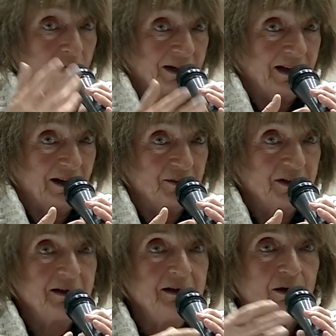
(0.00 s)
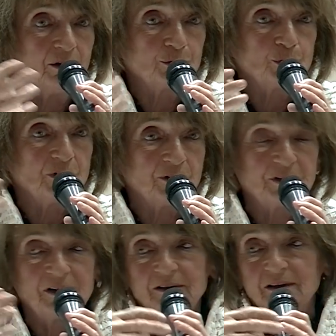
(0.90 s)
incarnés en donnant
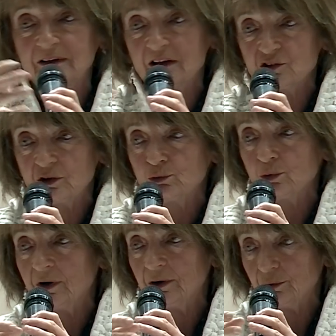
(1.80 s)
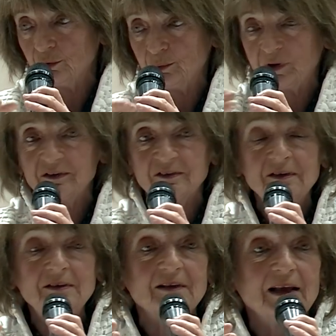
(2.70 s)
des, trajectoires
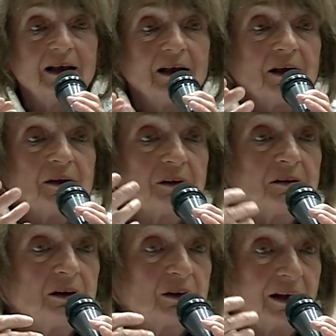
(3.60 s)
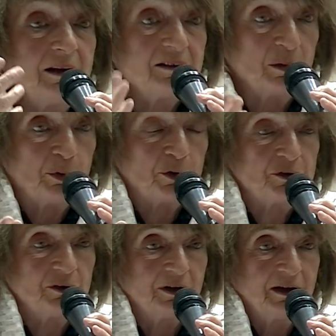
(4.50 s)
précises. Et ça, c'est très
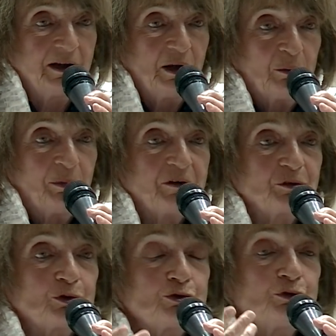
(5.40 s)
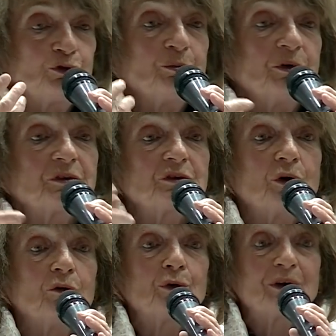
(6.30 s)
important parce que justement, si
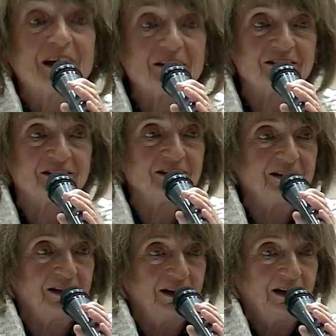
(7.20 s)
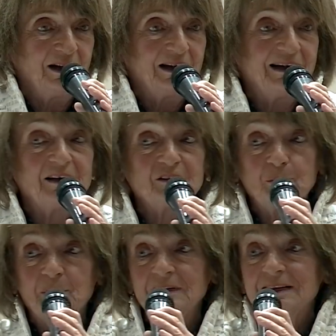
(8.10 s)
on veut casser
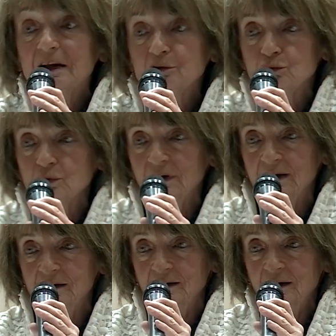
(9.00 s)
l'aspect naturel